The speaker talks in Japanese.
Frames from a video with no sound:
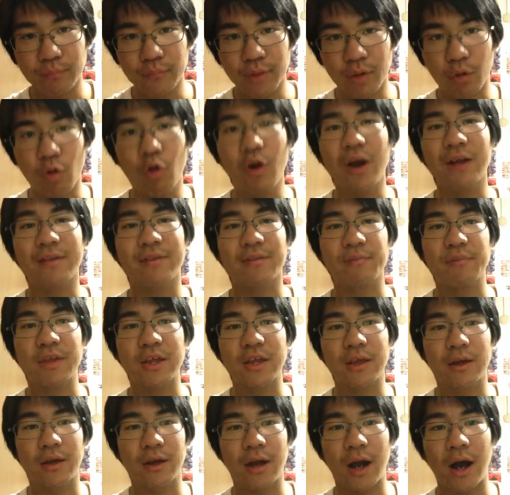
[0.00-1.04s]
5月3
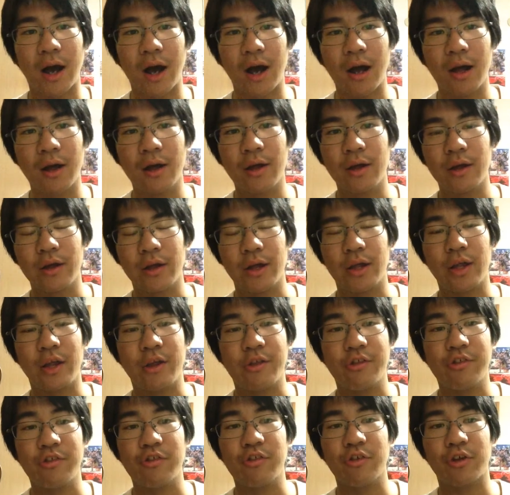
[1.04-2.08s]
日、1
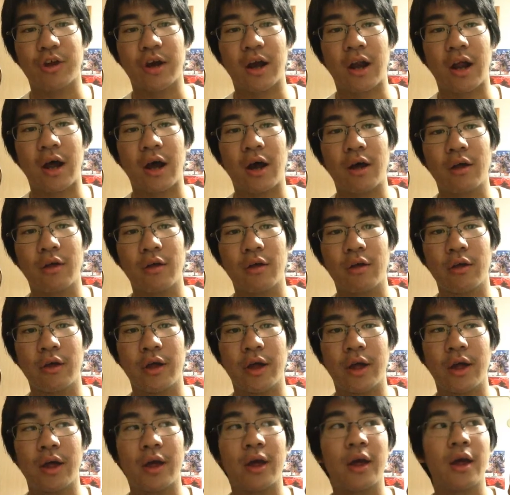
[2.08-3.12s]
時から、
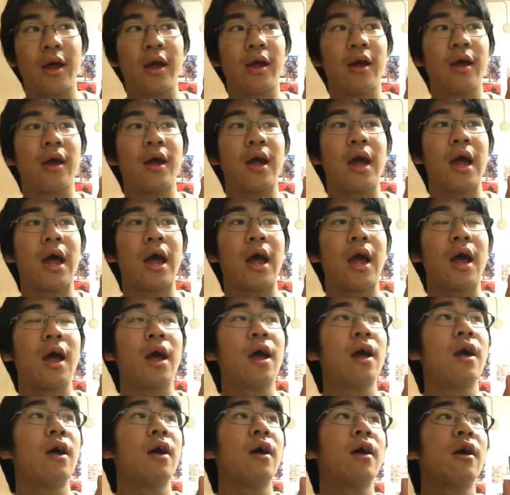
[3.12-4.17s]

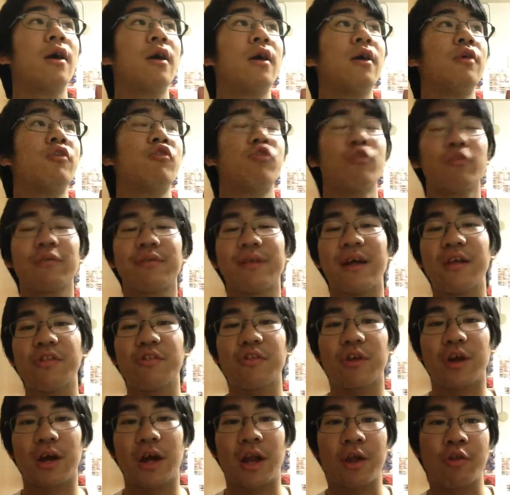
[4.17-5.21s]
えー、13
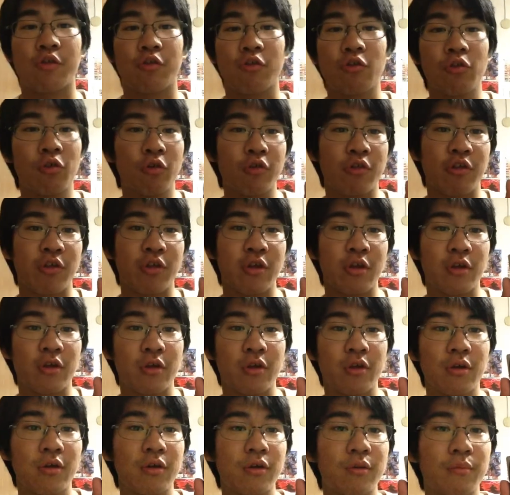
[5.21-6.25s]
時から15時
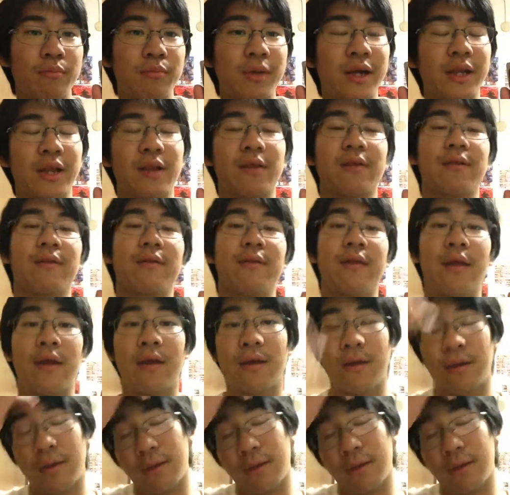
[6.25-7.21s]
までですね、